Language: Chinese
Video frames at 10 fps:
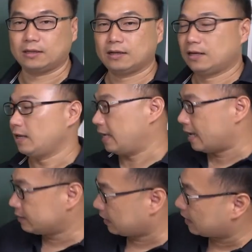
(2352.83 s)
了，一
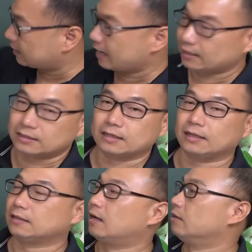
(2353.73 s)
样减一样，答案一定是
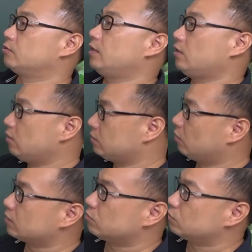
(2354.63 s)
零。好，所以一定要
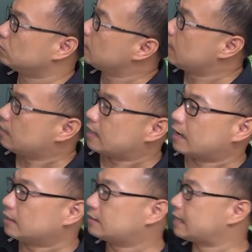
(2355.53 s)
有整除。然
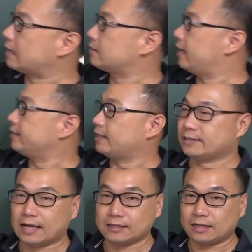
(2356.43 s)
后呢，商是 a 减
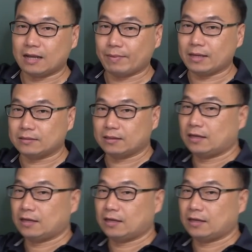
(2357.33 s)
三，写哪边？